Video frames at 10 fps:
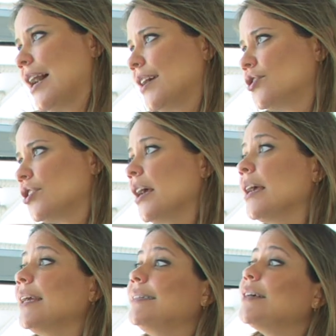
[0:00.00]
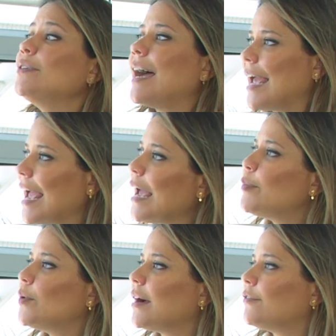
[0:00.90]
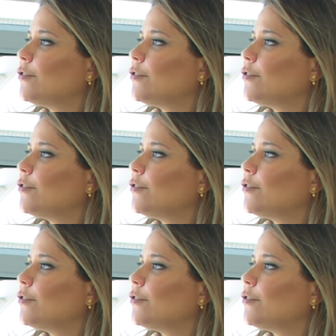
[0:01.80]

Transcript: idade. Então, na época,